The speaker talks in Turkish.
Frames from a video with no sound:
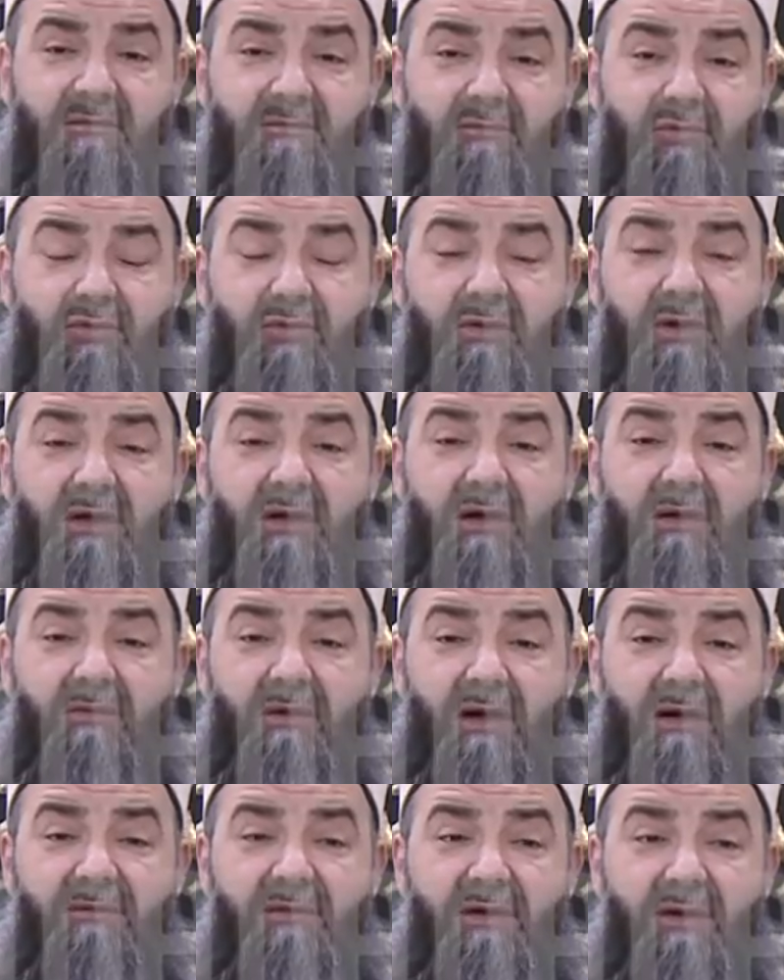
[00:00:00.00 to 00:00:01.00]
mutlaka
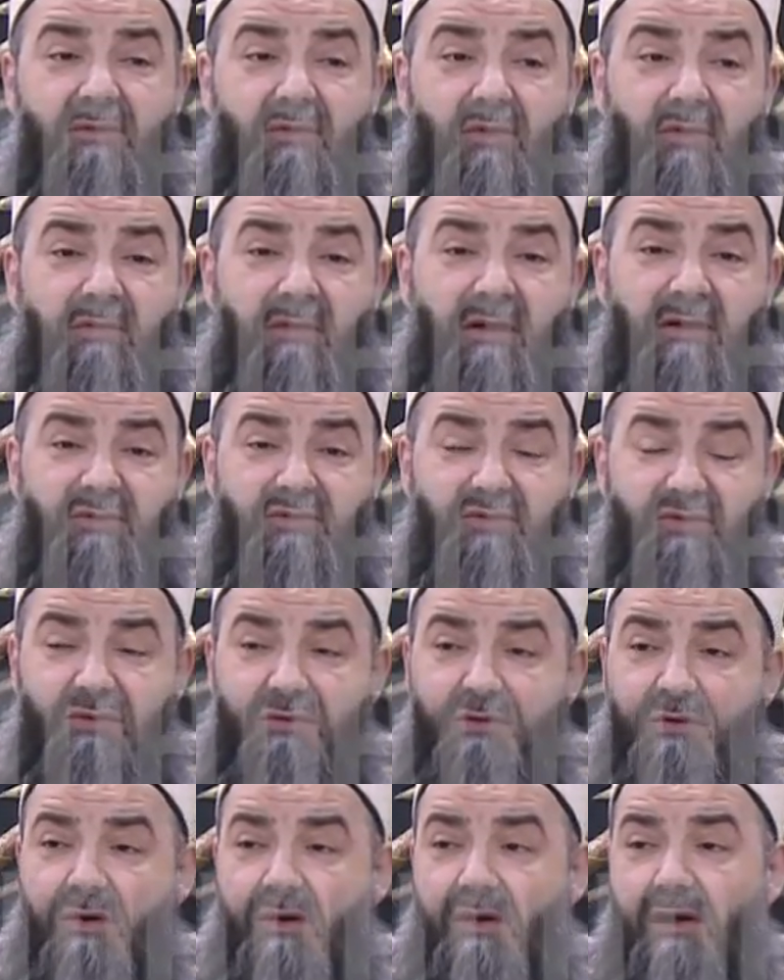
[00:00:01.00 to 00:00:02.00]
mağfiret olmak
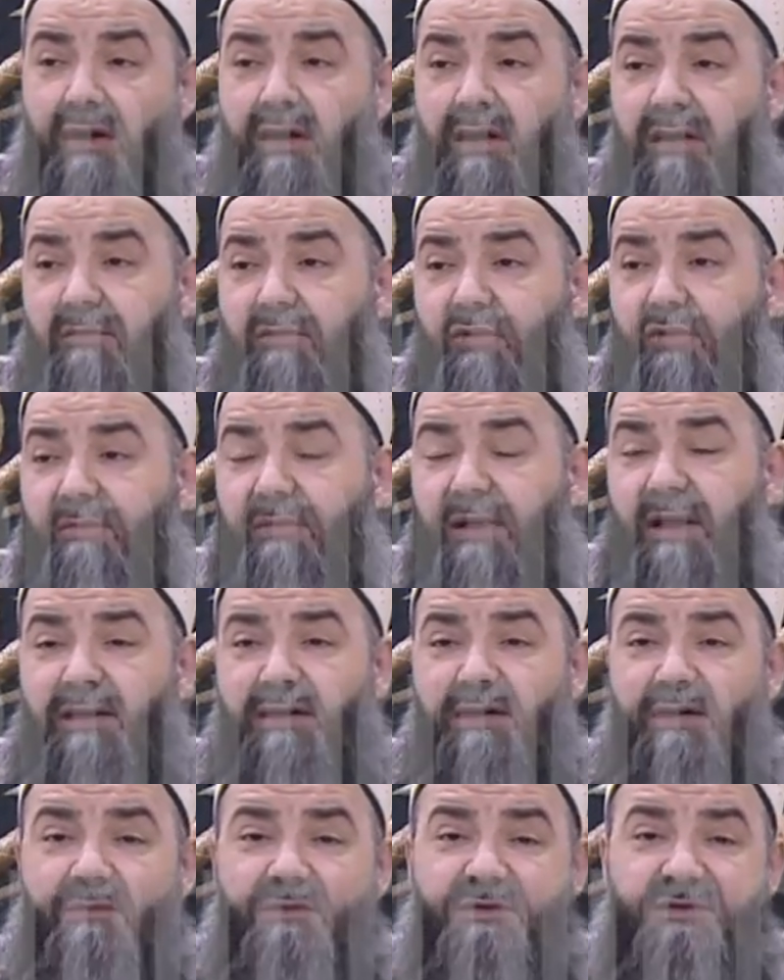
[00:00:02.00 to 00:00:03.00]
için bu
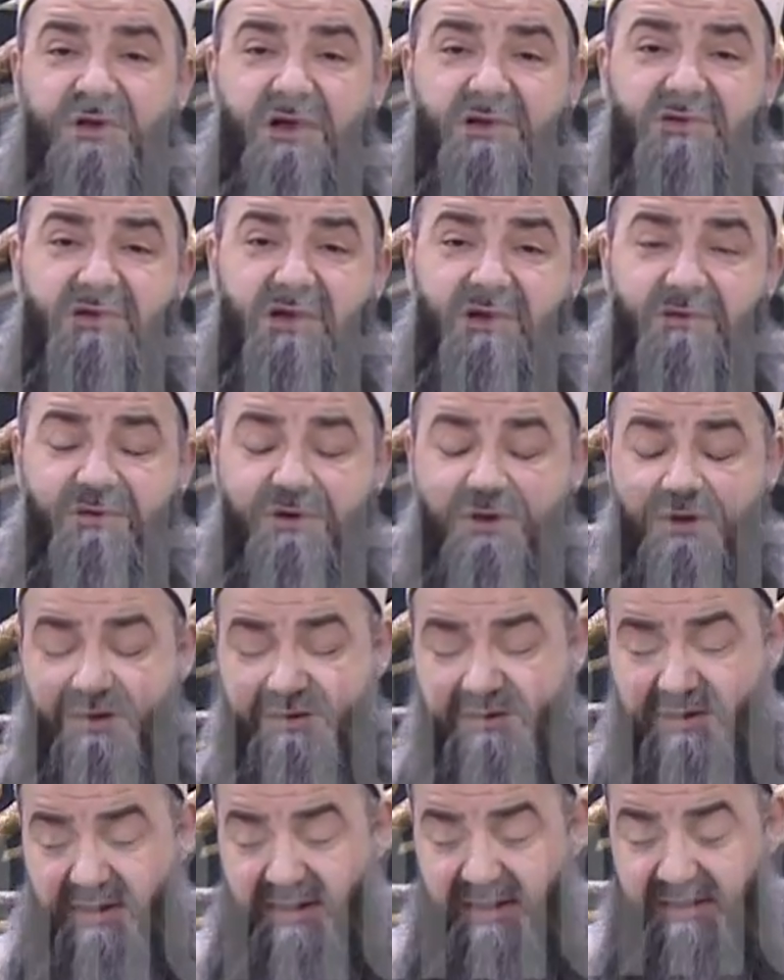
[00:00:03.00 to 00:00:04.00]
mübarek Ramazan-ı Şerif'in
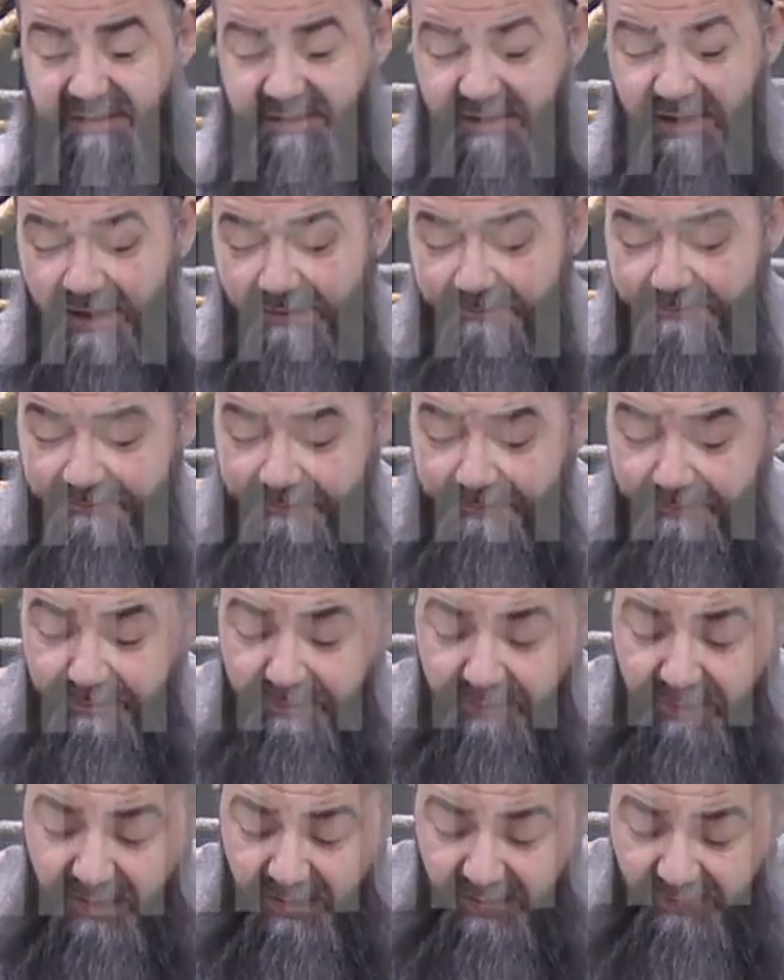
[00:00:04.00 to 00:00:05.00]
gecelerinde
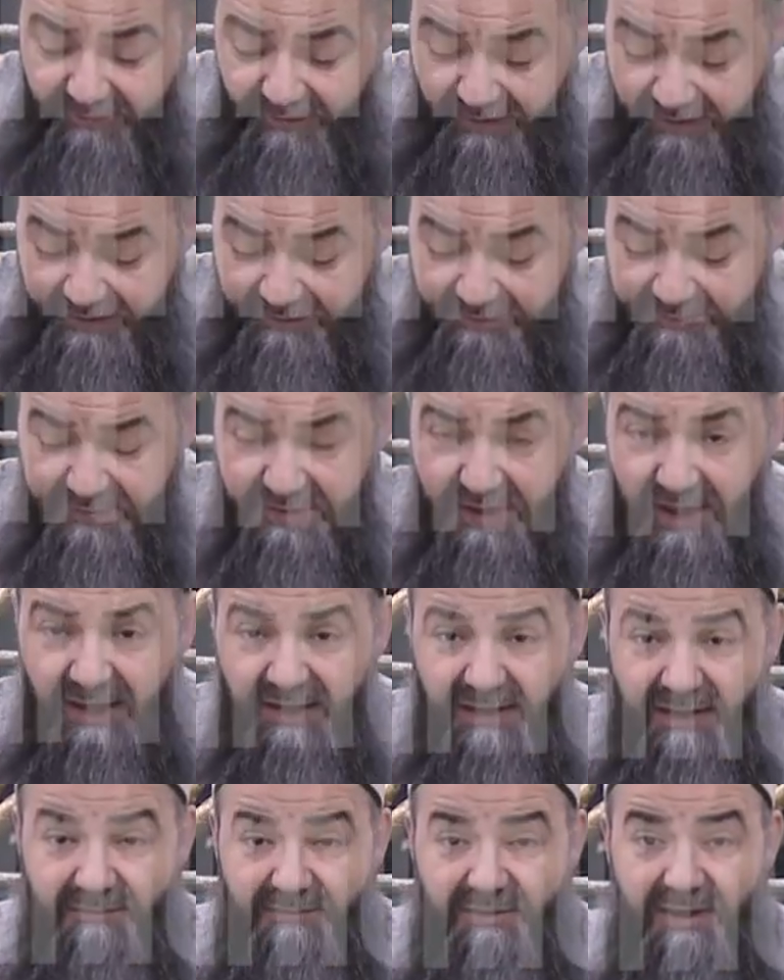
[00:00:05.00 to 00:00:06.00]
efendim
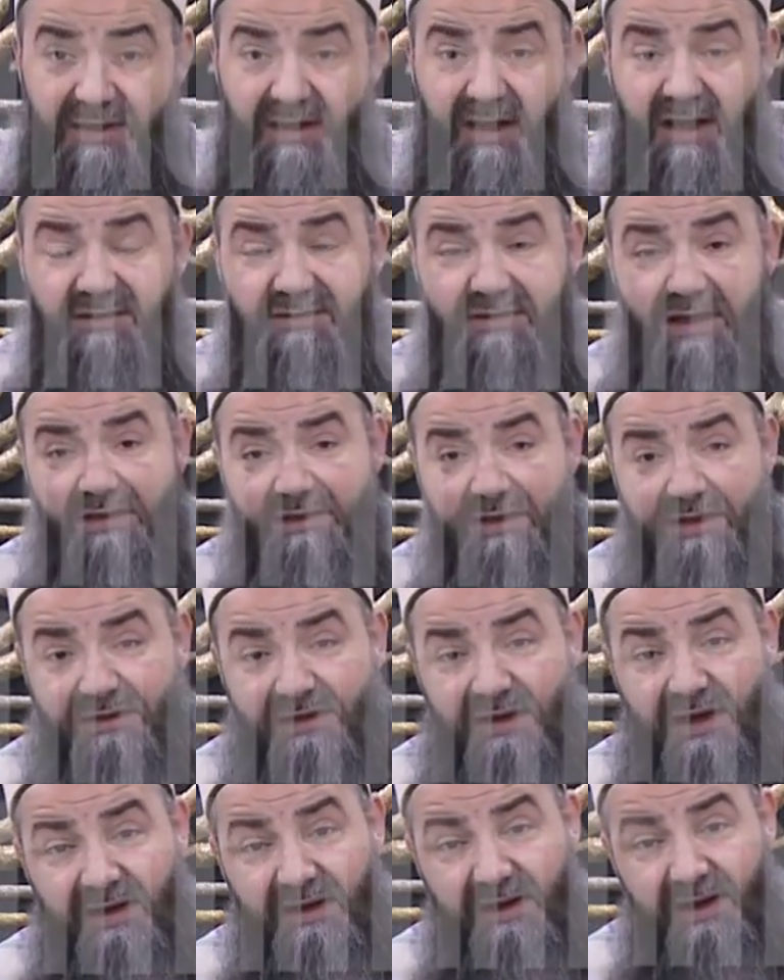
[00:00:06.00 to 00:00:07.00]
cehennemden azat
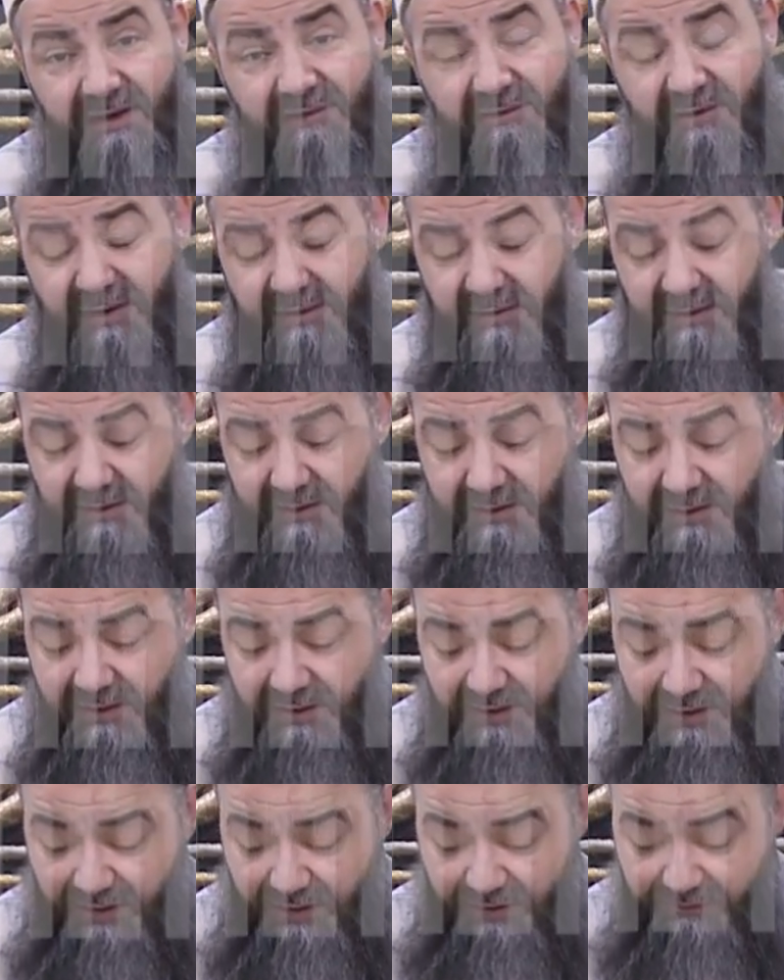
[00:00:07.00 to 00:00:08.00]
edilenler var.
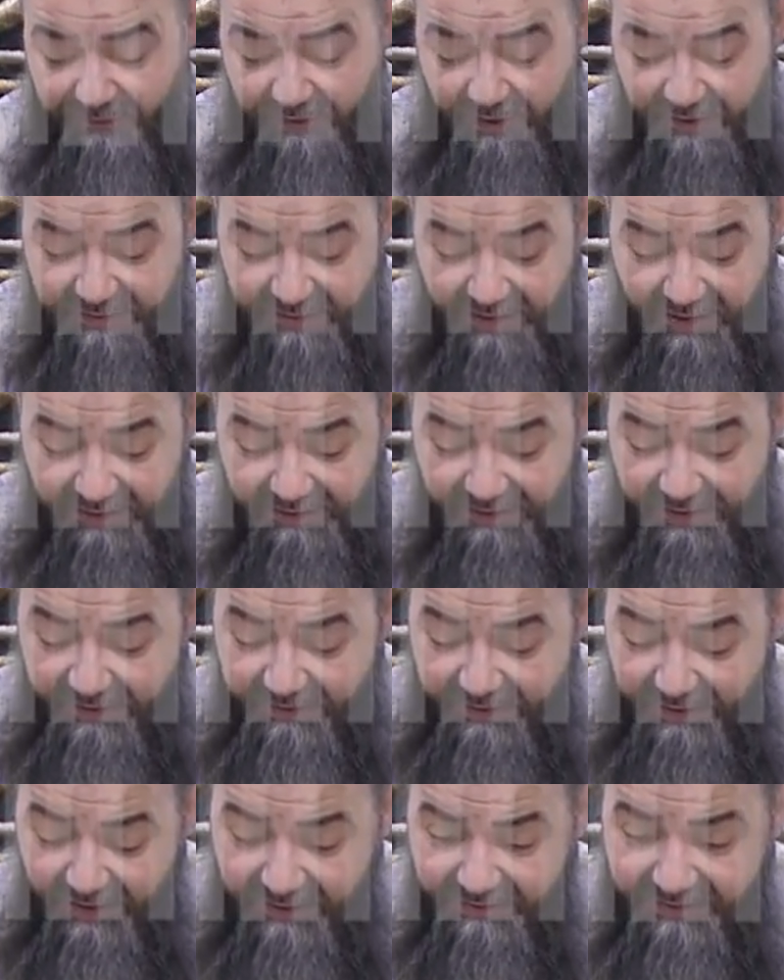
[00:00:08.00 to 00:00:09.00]
İftar
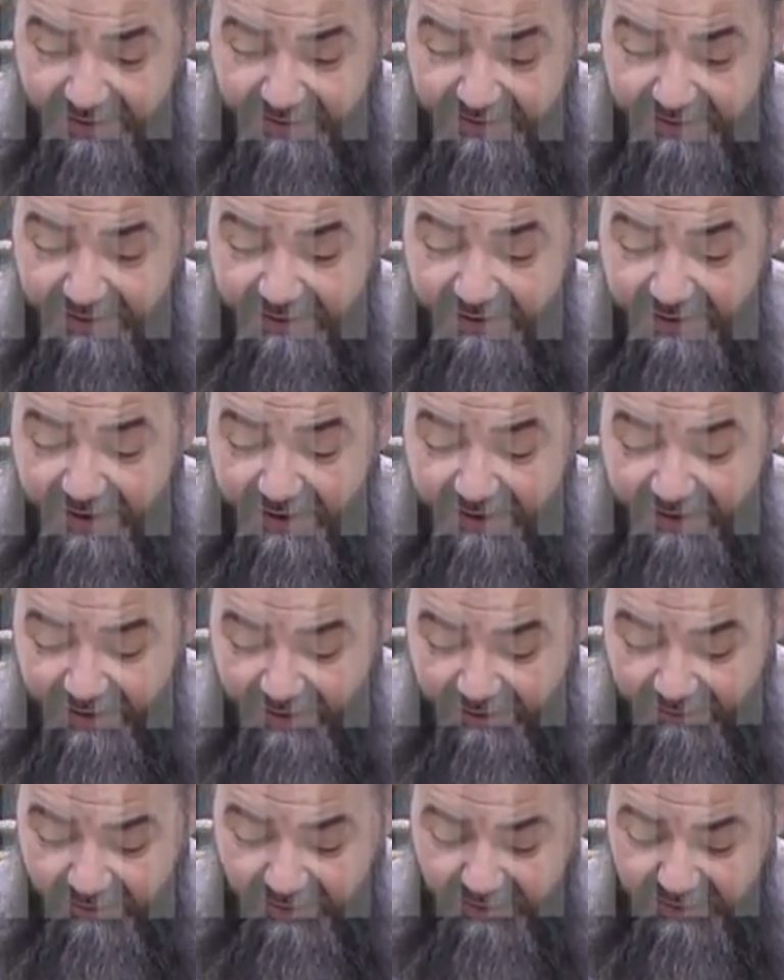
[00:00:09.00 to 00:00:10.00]
saatlerinde azat
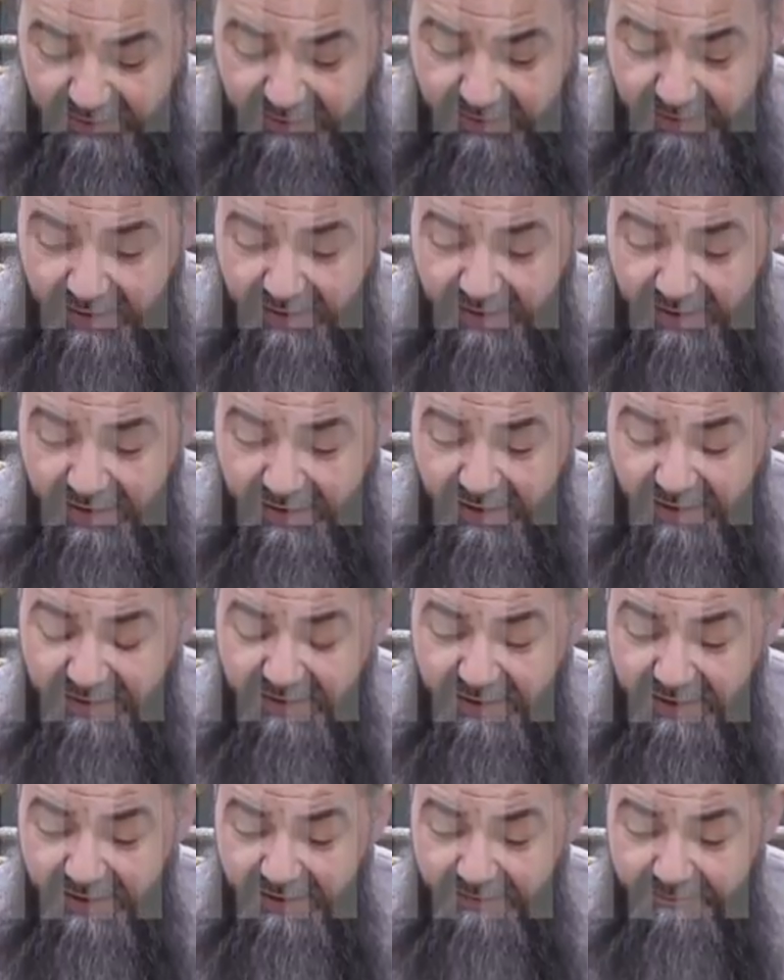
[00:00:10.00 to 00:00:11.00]
edilenler var. Hele
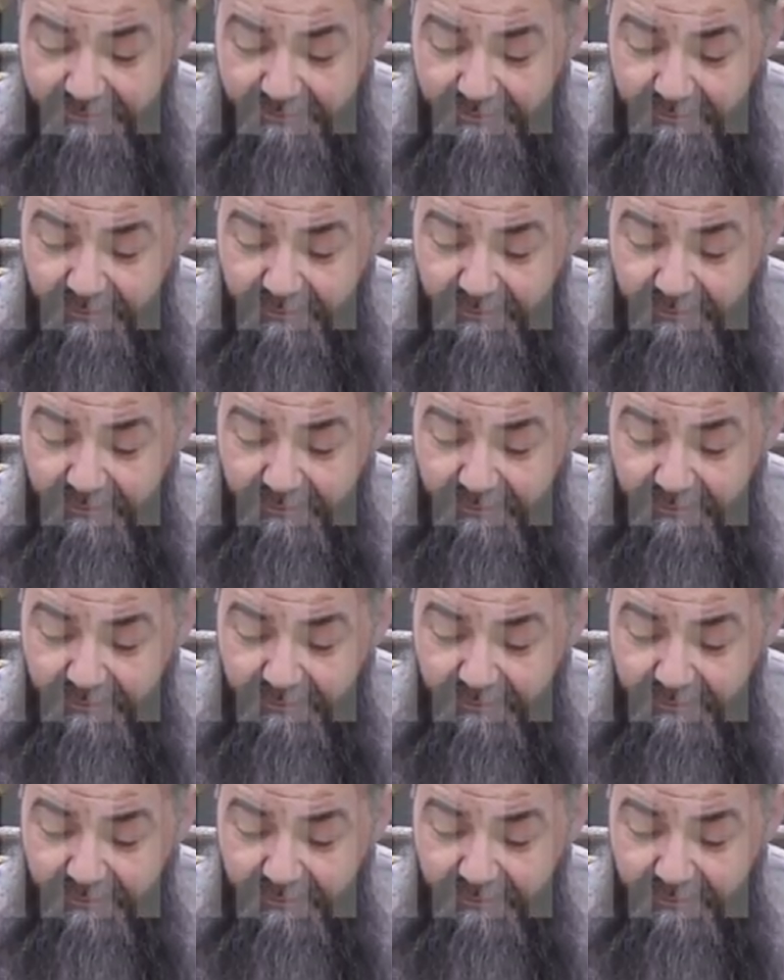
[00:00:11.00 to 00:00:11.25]
ki